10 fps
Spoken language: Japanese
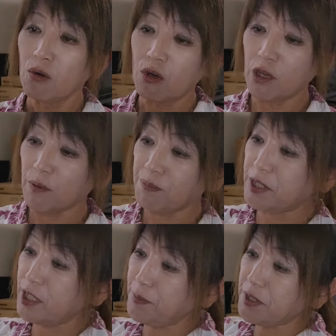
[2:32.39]
これも
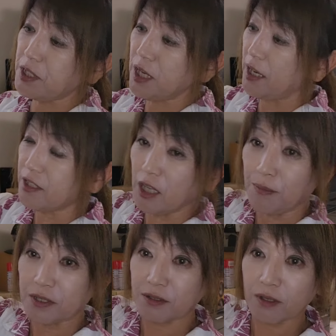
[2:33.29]
ピッチピチに入ってい
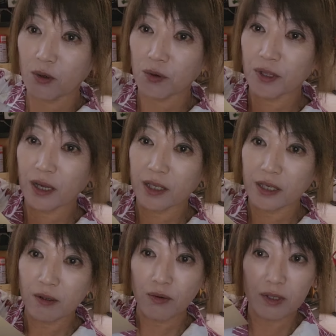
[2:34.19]
ますんで、この中
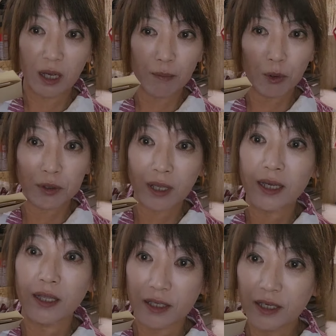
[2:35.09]
に。この段ボールの
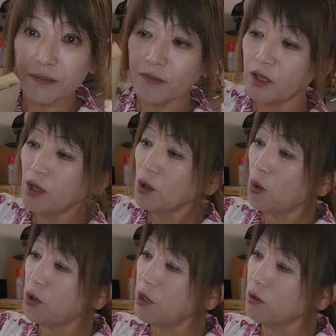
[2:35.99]
間に。
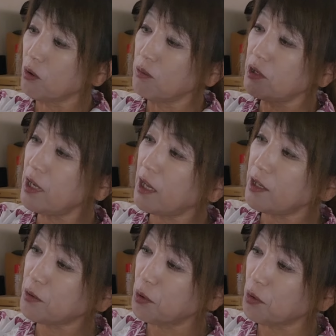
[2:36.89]
これをこう無理や
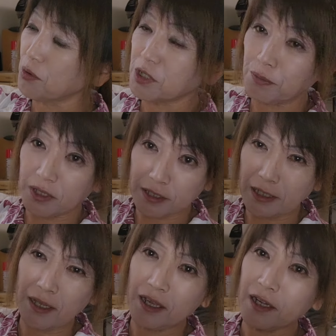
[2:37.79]
り取ろうとしてもですね、
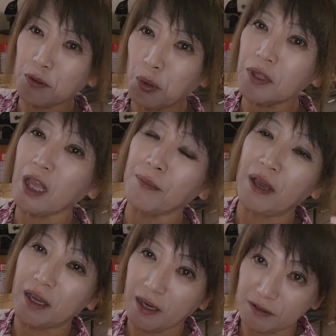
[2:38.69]
なかなか取れない
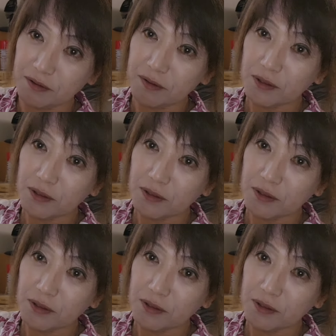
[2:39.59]
場合がある。